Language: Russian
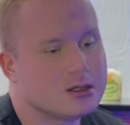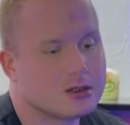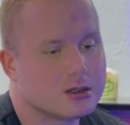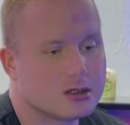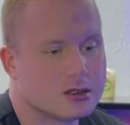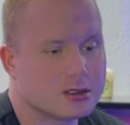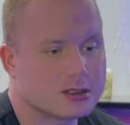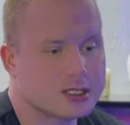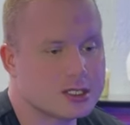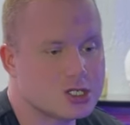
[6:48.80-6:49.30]

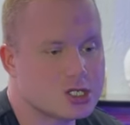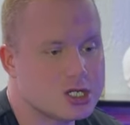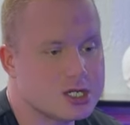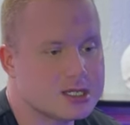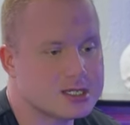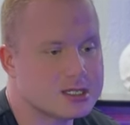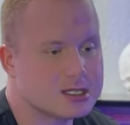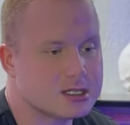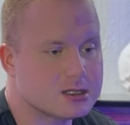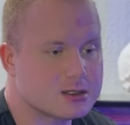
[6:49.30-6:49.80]
а,
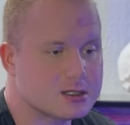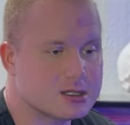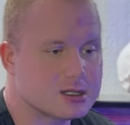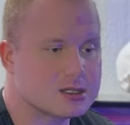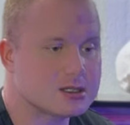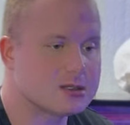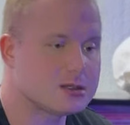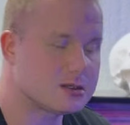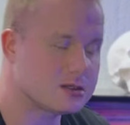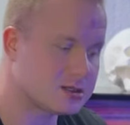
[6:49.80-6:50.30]
точнее,
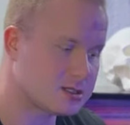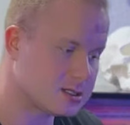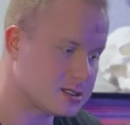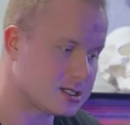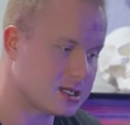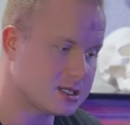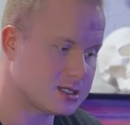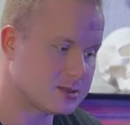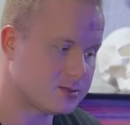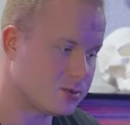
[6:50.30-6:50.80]
э,
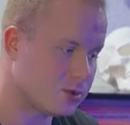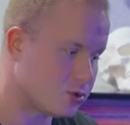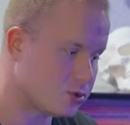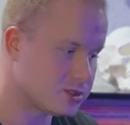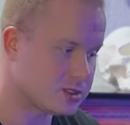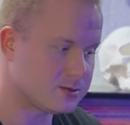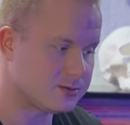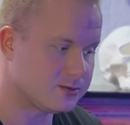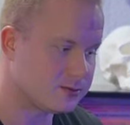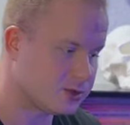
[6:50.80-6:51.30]
со
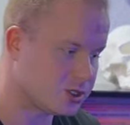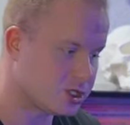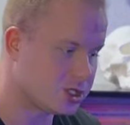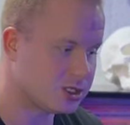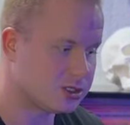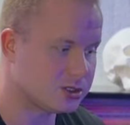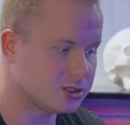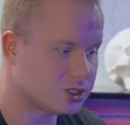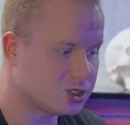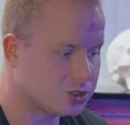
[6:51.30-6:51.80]
сбросом в
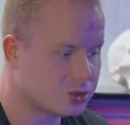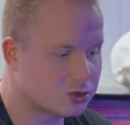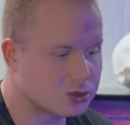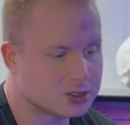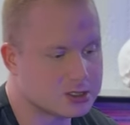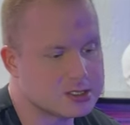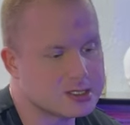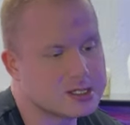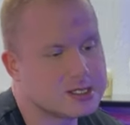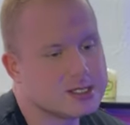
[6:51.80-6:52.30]
желчь, то
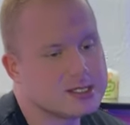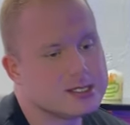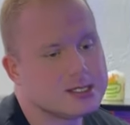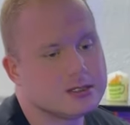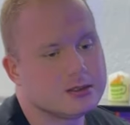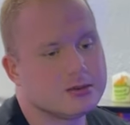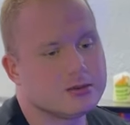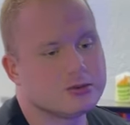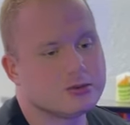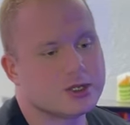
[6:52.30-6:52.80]
есть
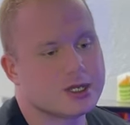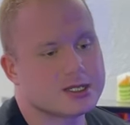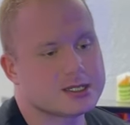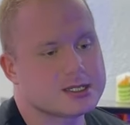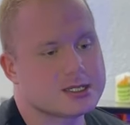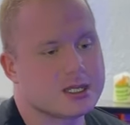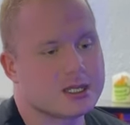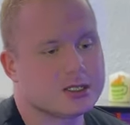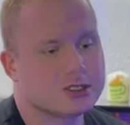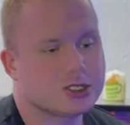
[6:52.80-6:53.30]
у
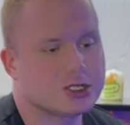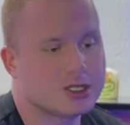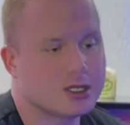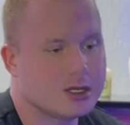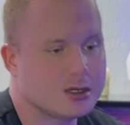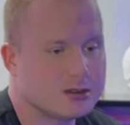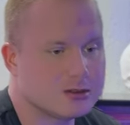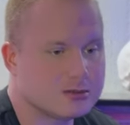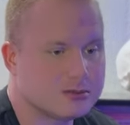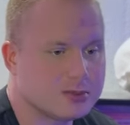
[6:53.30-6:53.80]
нас
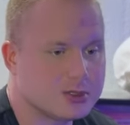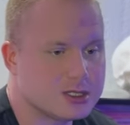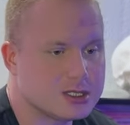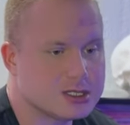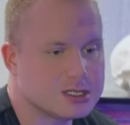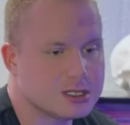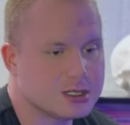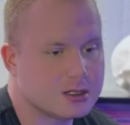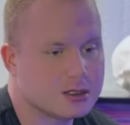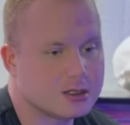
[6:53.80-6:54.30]
должна
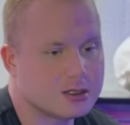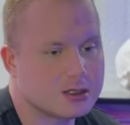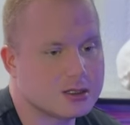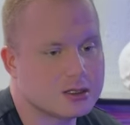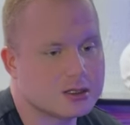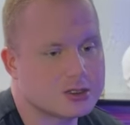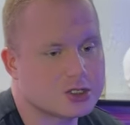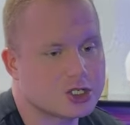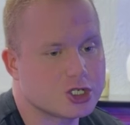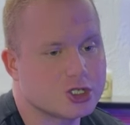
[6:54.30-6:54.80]
быть
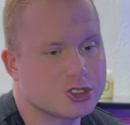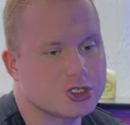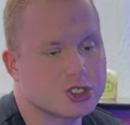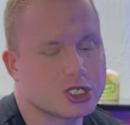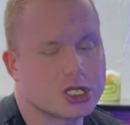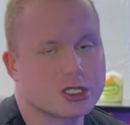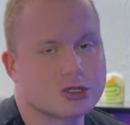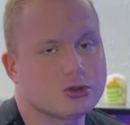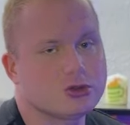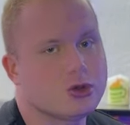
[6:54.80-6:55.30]
а,
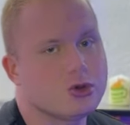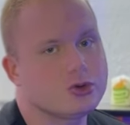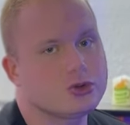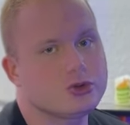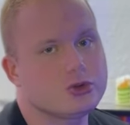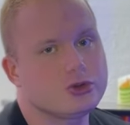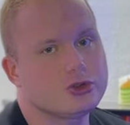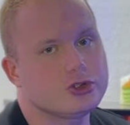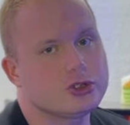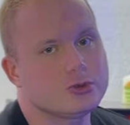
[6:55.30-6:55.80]
желчь, отток
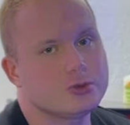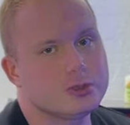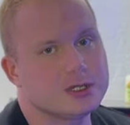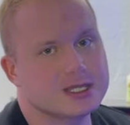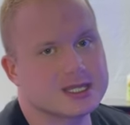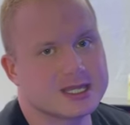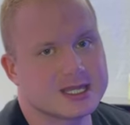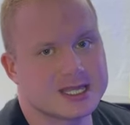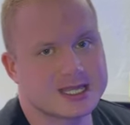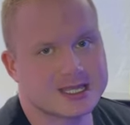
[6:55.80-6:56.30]
должен
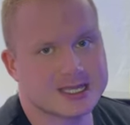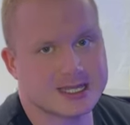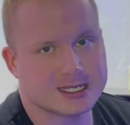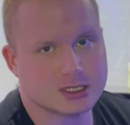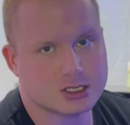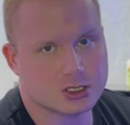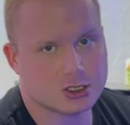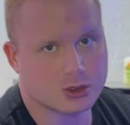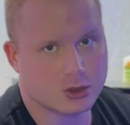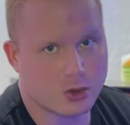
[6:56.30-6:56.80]
быть
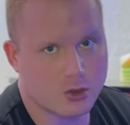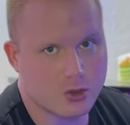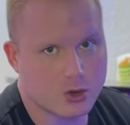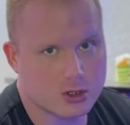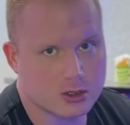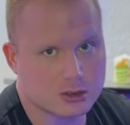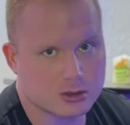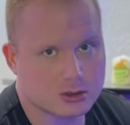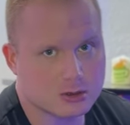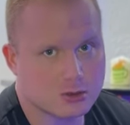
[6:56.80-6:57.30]

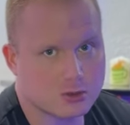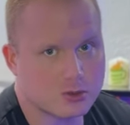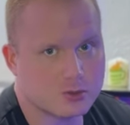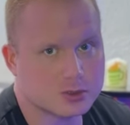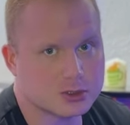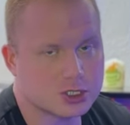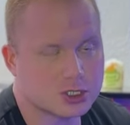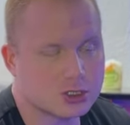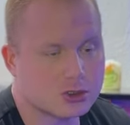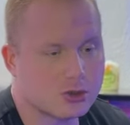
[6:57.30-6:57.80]
отстроен у
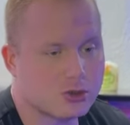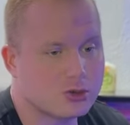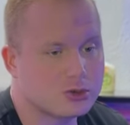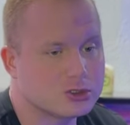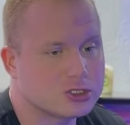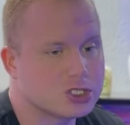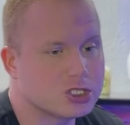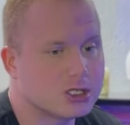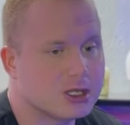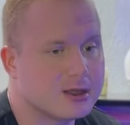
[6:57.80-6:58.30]

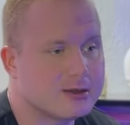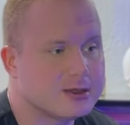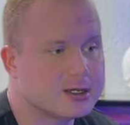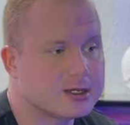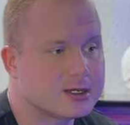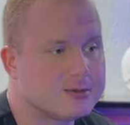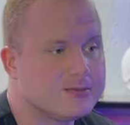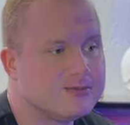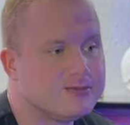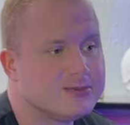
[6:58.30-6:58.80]
пожилого
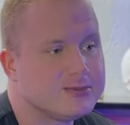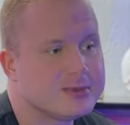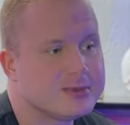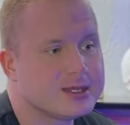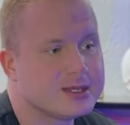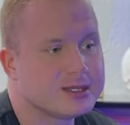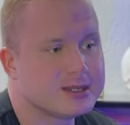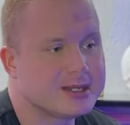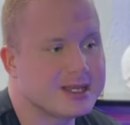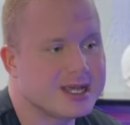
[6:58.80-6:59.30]
человека,
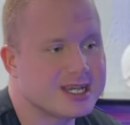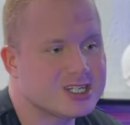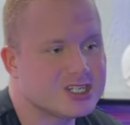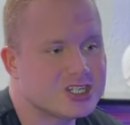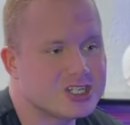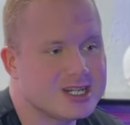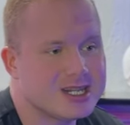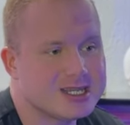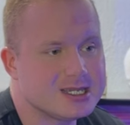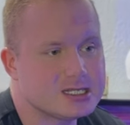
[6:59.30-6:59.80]

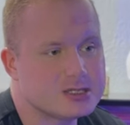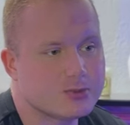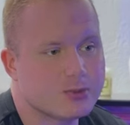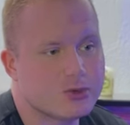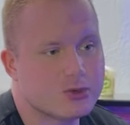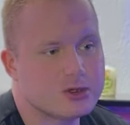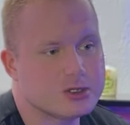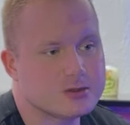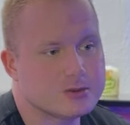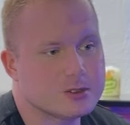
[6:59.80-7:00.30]
даже для
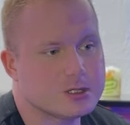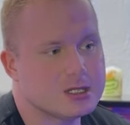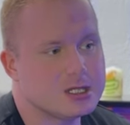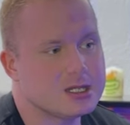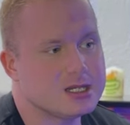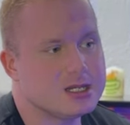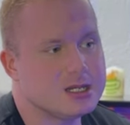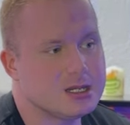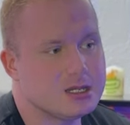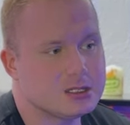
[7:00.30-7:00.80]

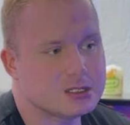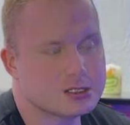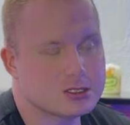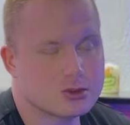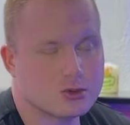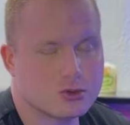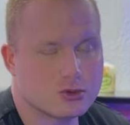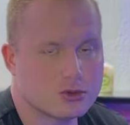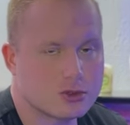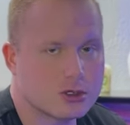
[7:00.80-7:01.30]
использования
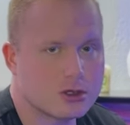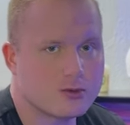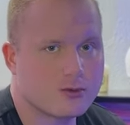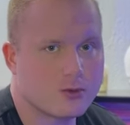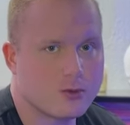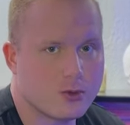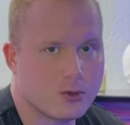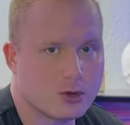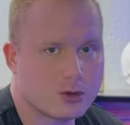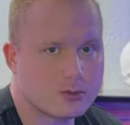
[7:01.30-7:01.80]
инъекционных
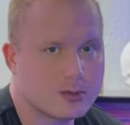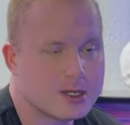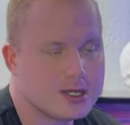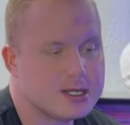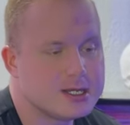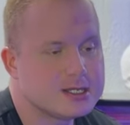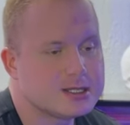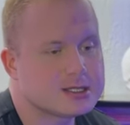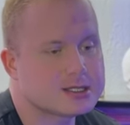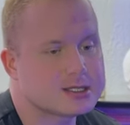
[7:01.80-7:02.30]
форм,
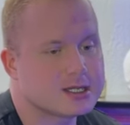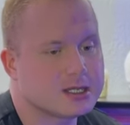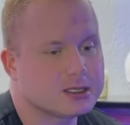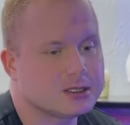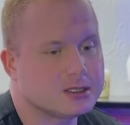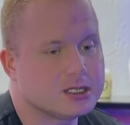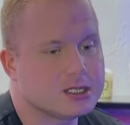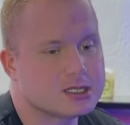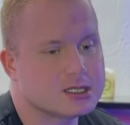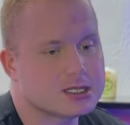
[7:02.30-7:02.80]

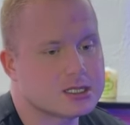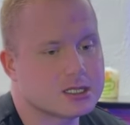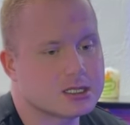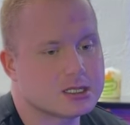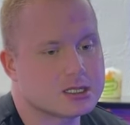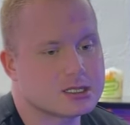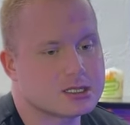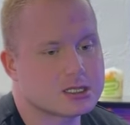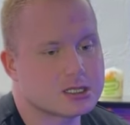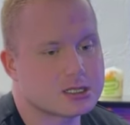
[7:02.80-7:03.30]
соответственно,
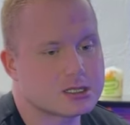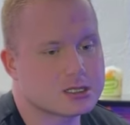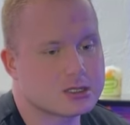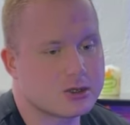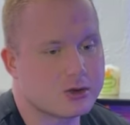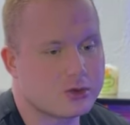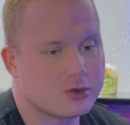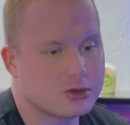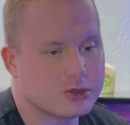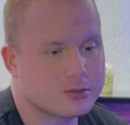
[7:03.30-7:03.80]

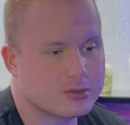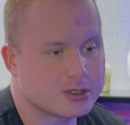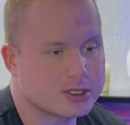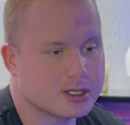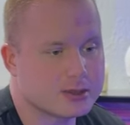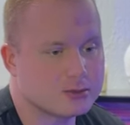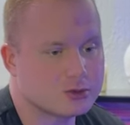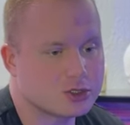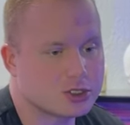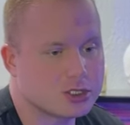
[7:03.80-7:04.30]
тестостерона.
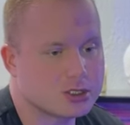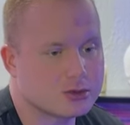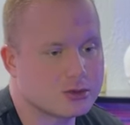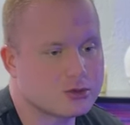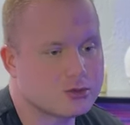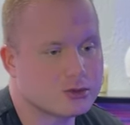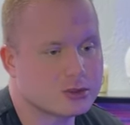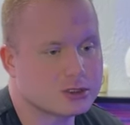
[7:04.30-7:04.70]
Потому что, ну